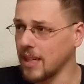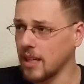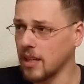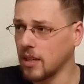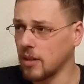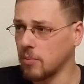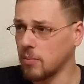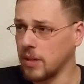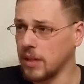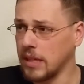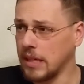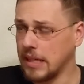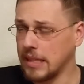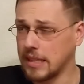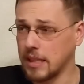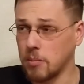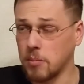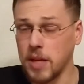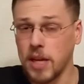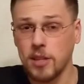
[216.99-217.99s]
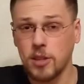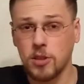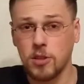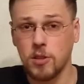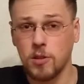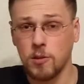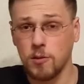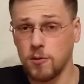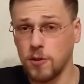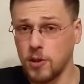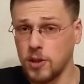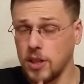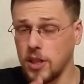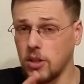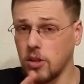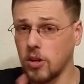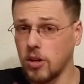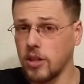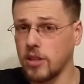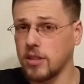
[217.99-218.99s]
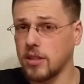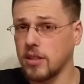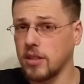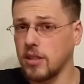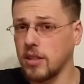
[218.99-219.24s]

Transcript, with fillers: Ähm, demnächst für die Leute,